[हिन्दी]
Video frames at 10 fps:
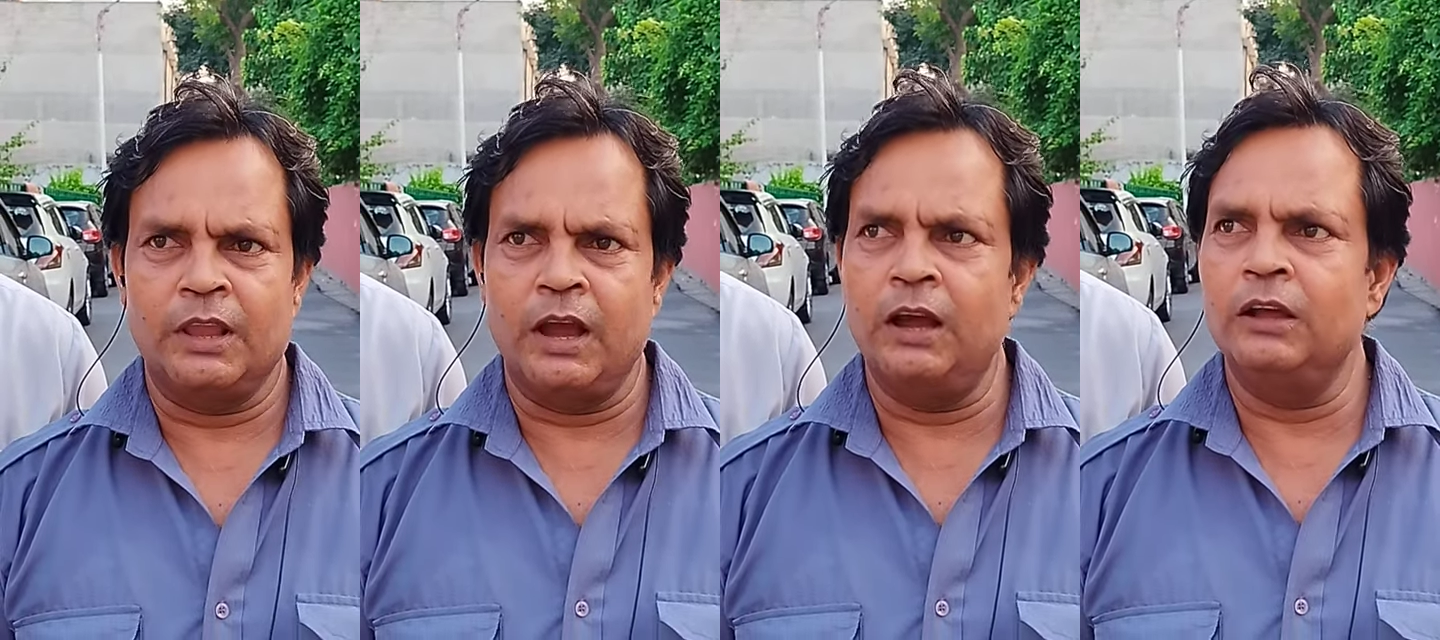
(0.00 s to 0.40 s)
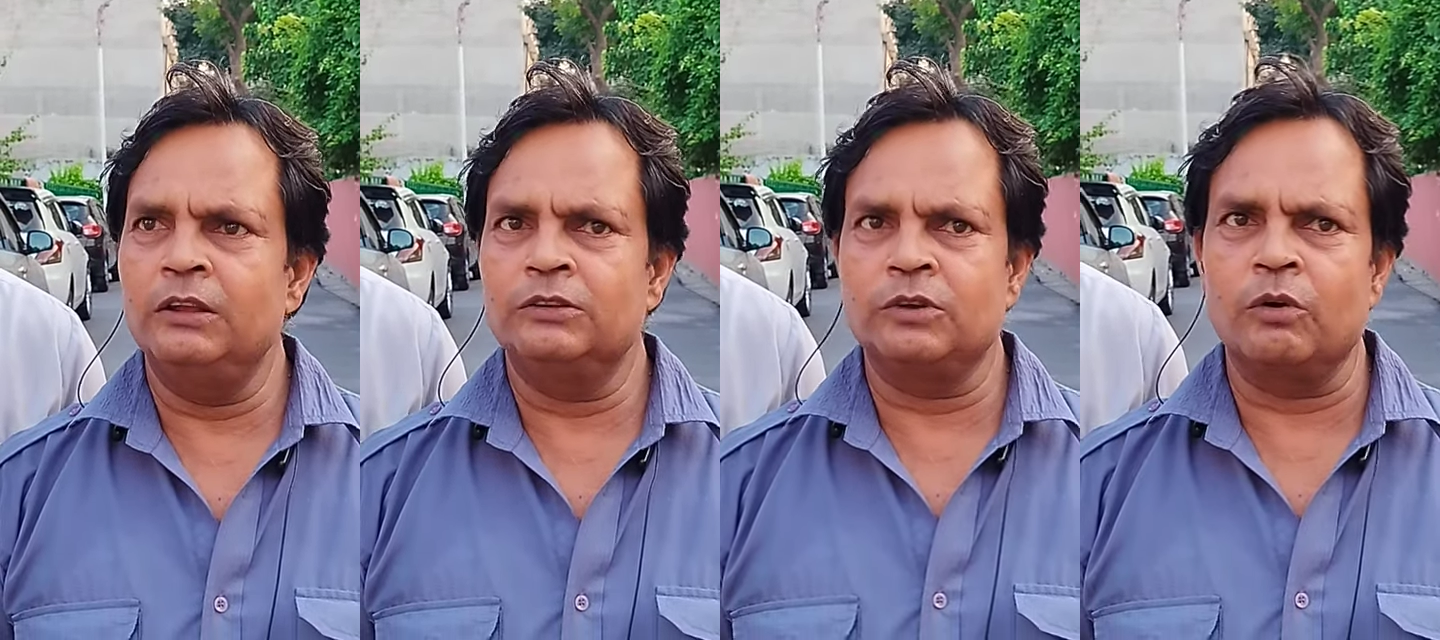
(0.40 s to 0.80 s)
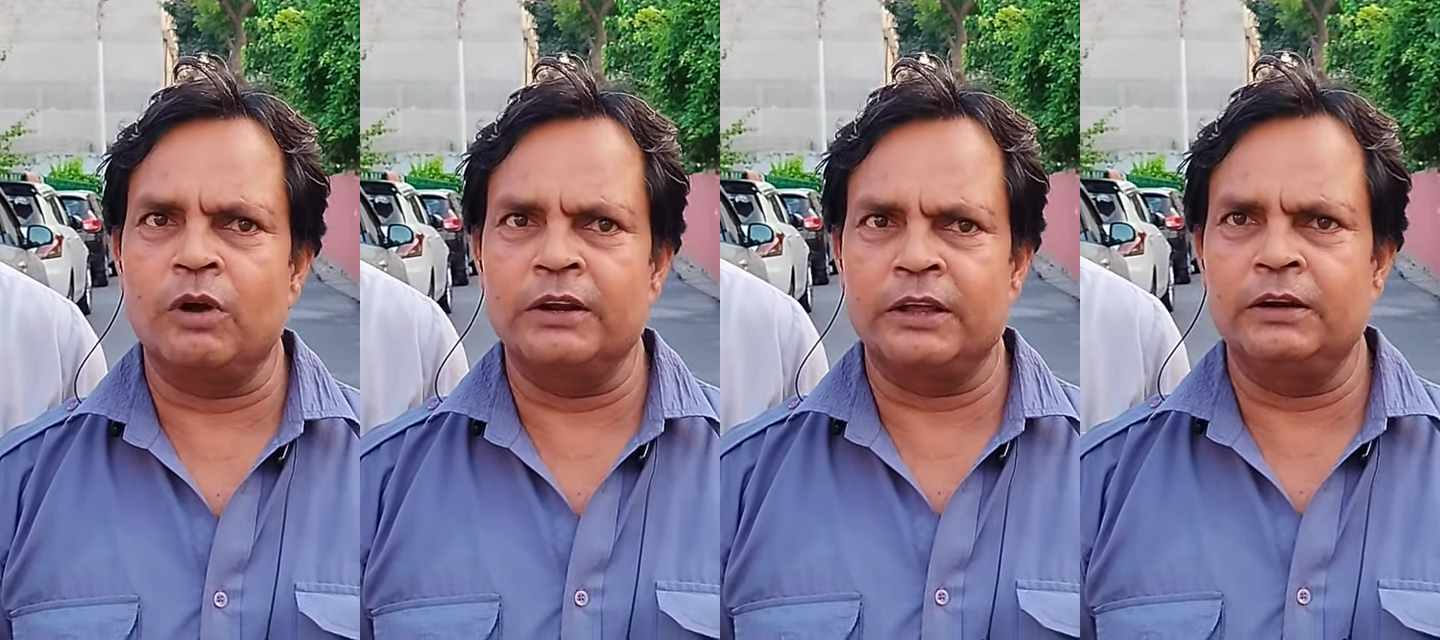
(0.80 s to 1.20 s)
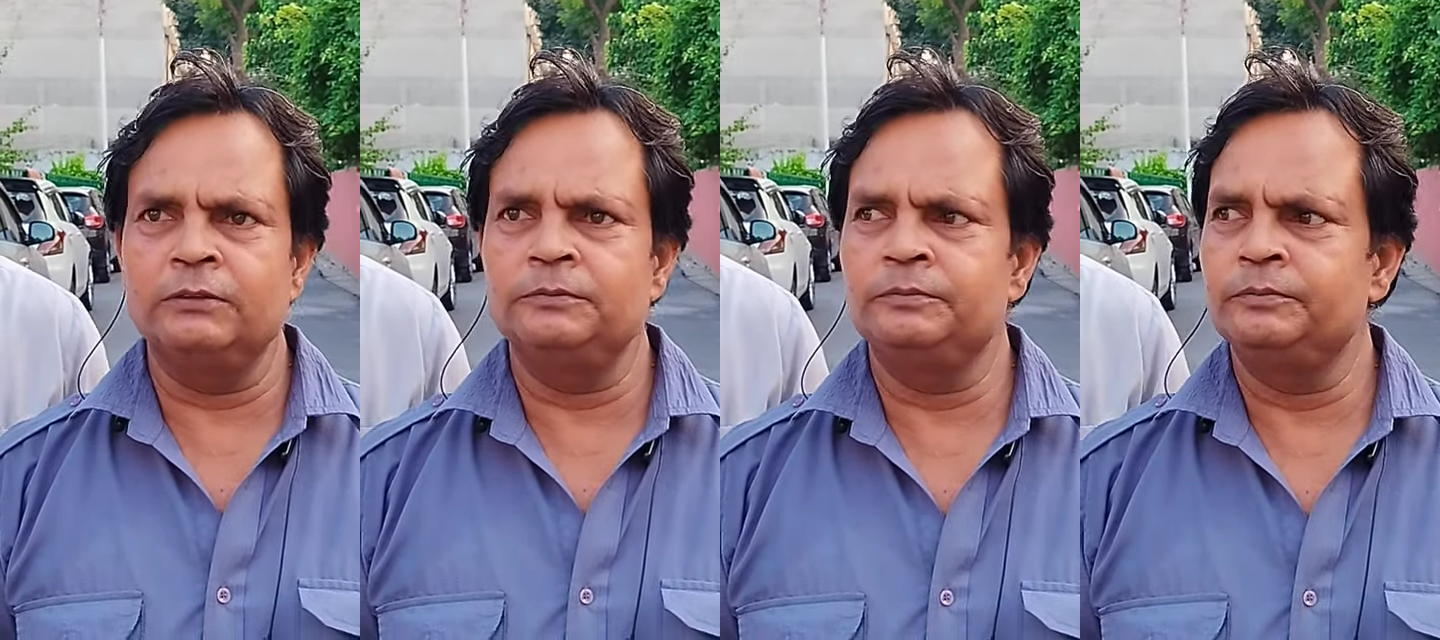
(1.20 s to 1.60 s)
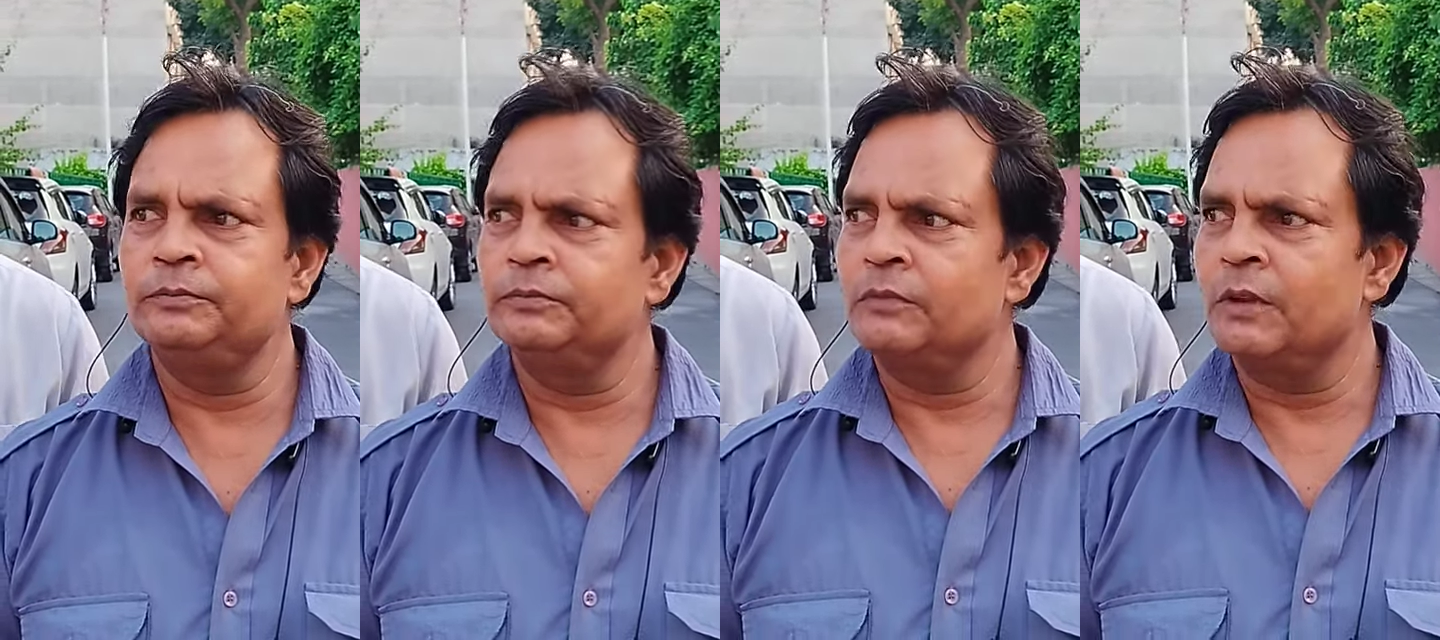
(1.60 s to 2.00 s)
यहाँ सौ क्वार्टर
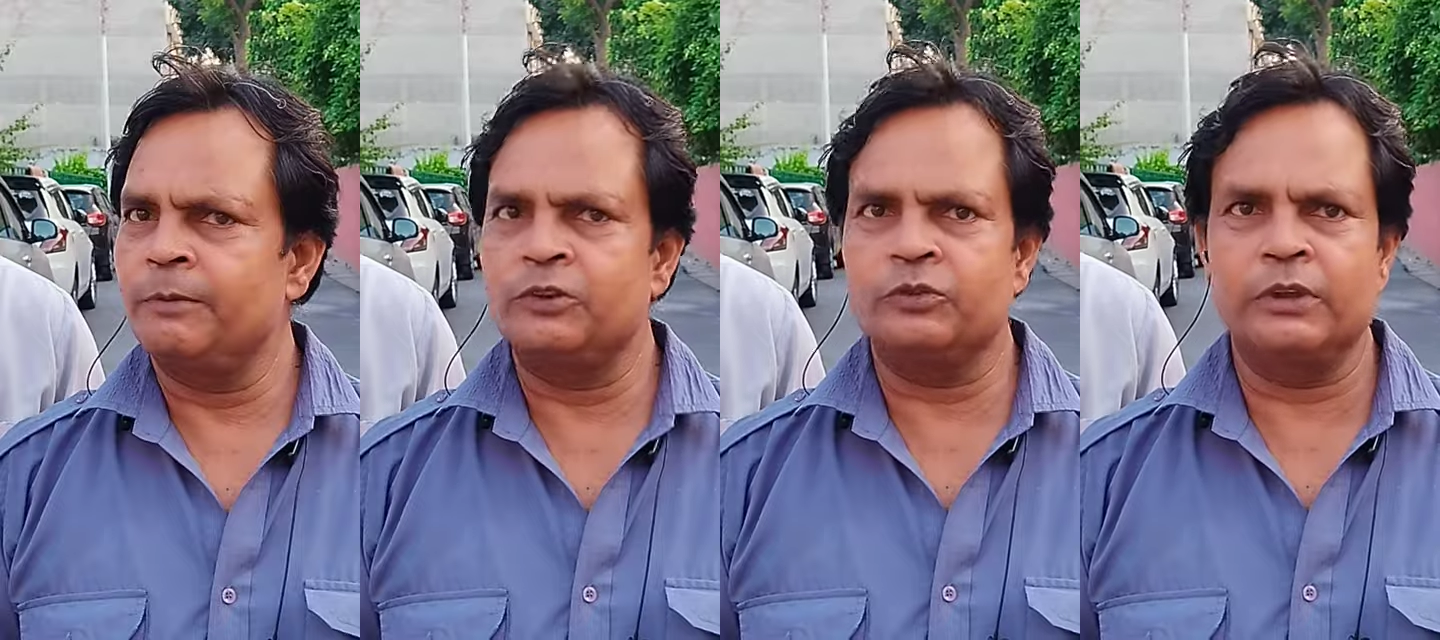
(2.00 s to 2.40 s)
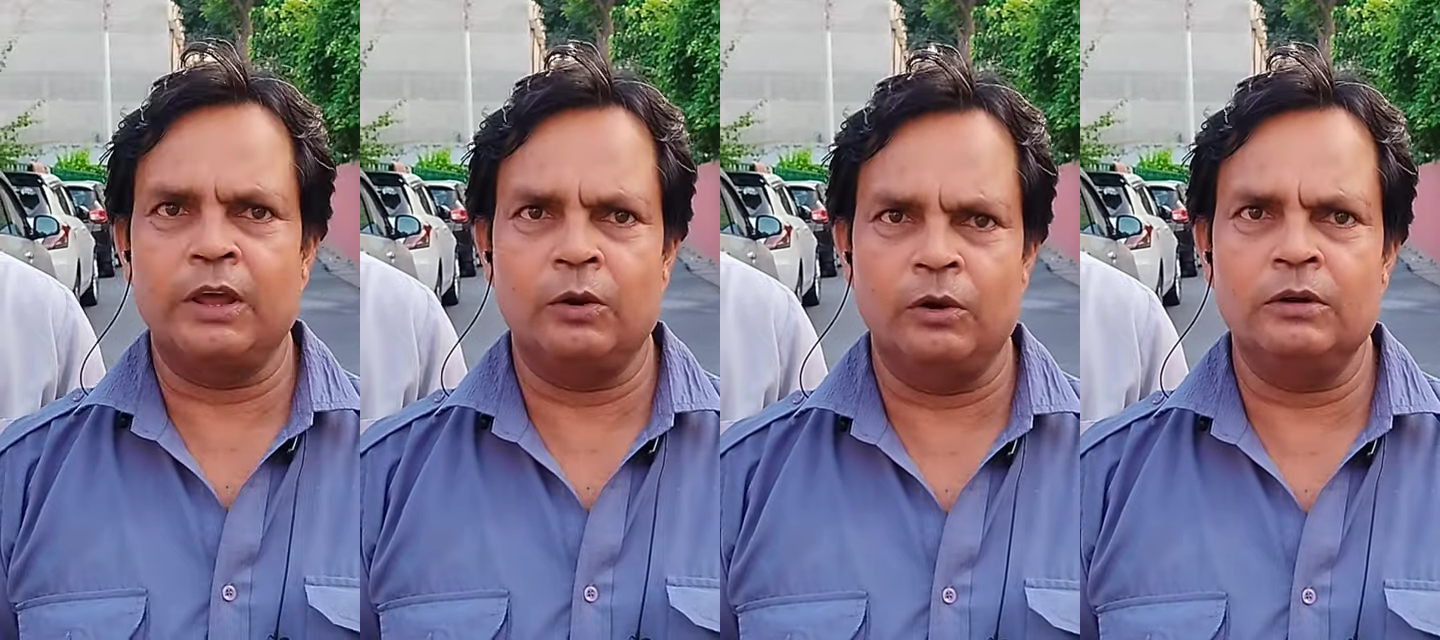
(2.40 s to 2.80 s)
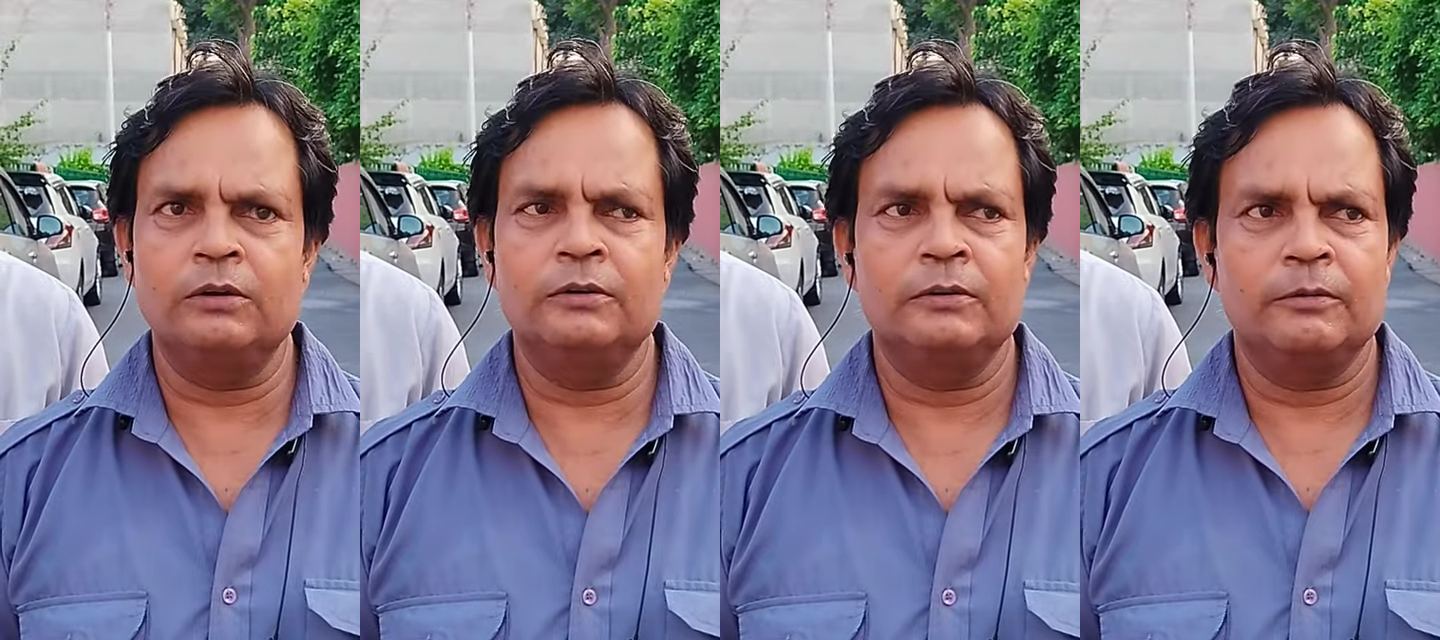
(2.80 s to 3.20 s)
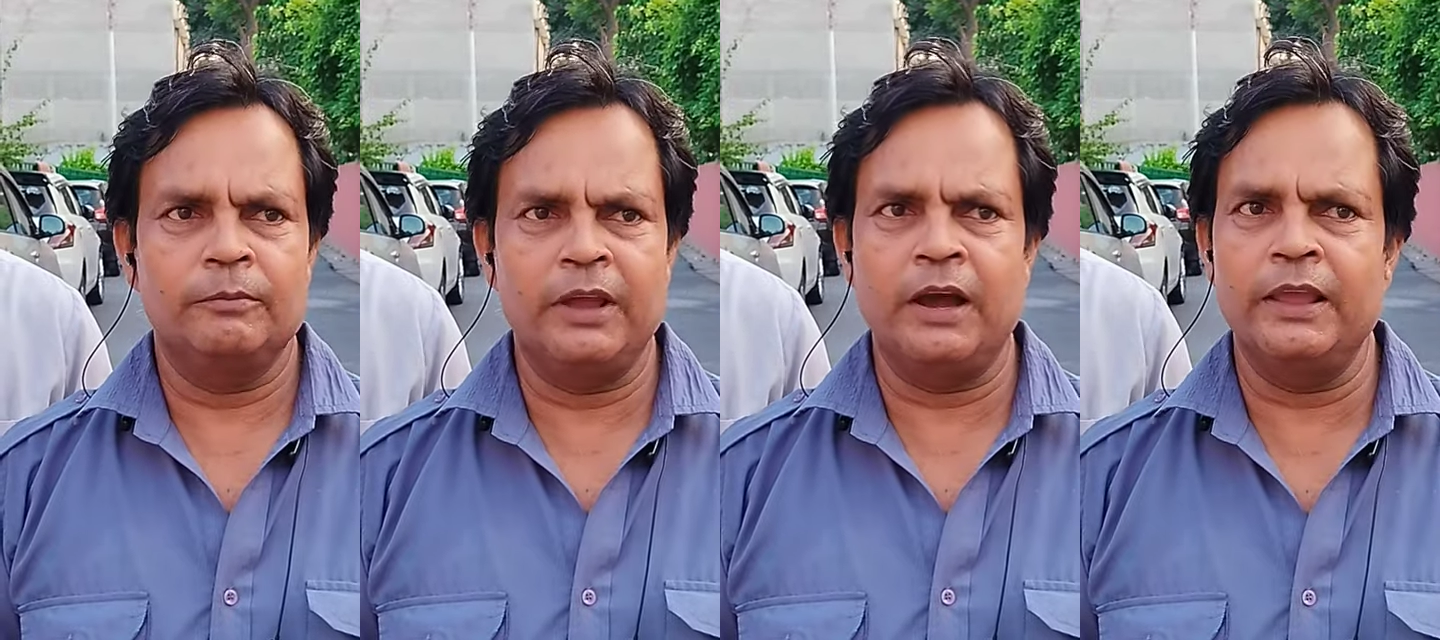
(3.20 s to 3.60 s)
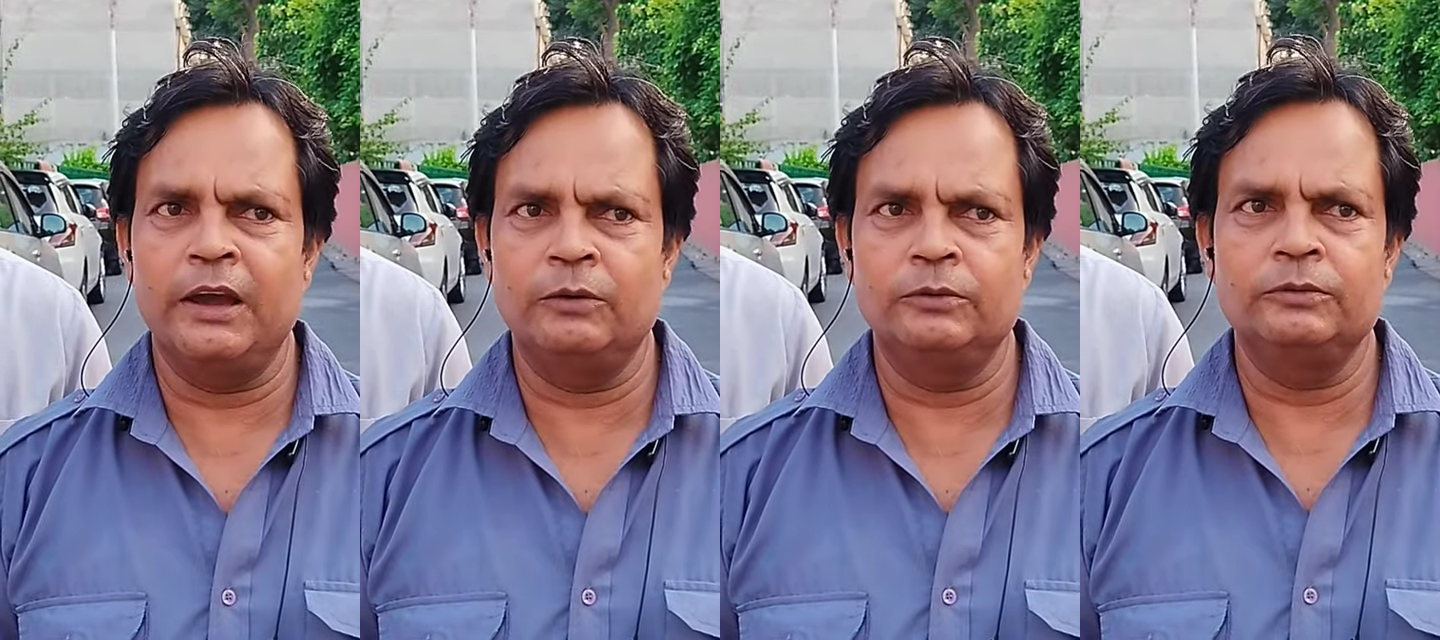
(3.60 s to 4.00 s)
पचकुया रोड में आया
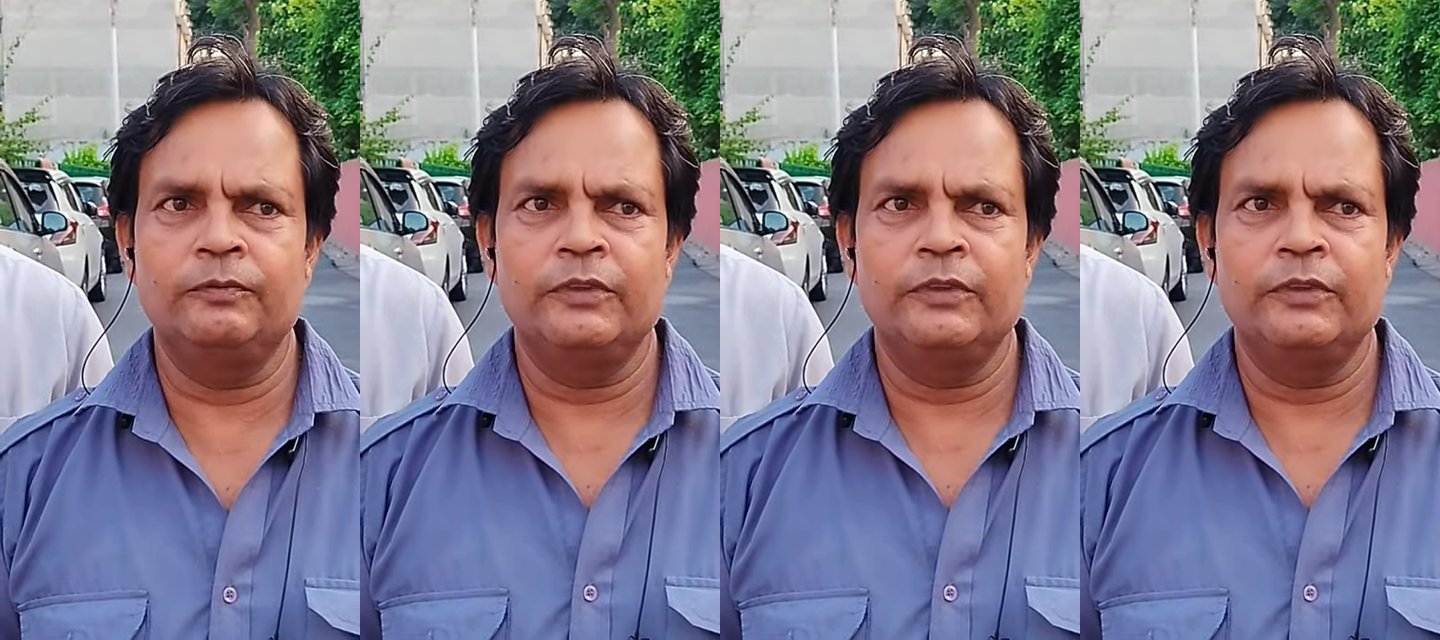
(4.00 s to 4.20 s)
हूँ